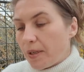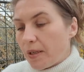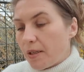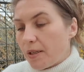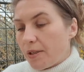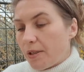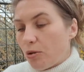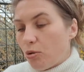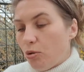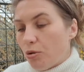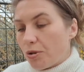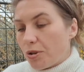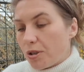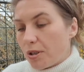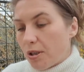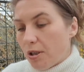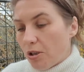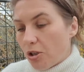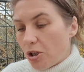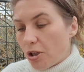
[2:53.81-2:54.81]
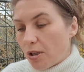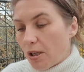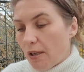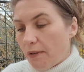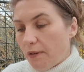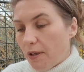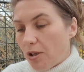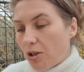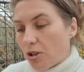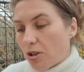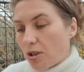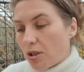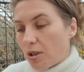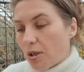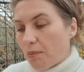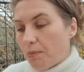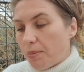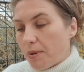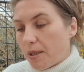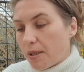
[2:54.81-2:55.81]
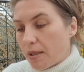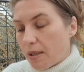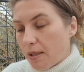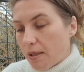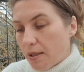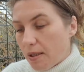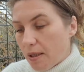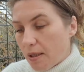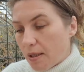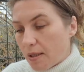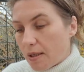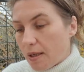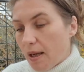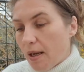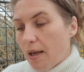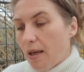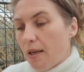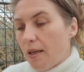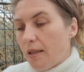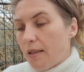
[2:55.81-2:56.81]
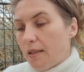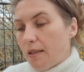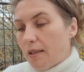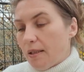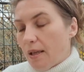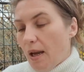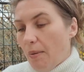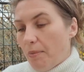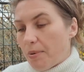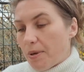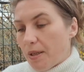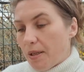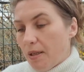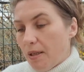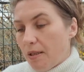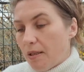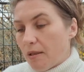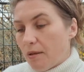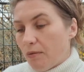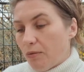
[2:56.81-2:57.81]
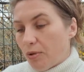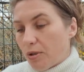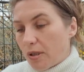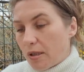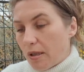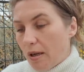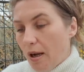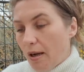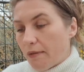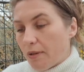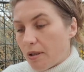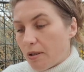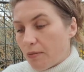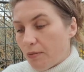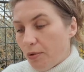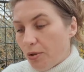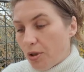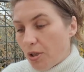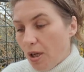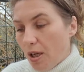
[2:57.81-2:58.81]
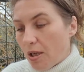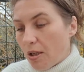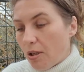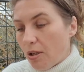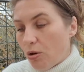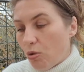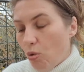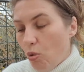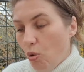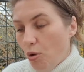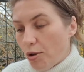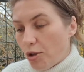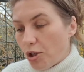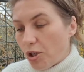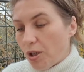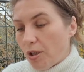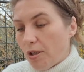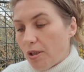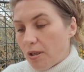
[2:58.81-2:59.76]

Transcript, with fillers: сего Сын Человеческий постыдится, егда приидет во славе Своей и очи и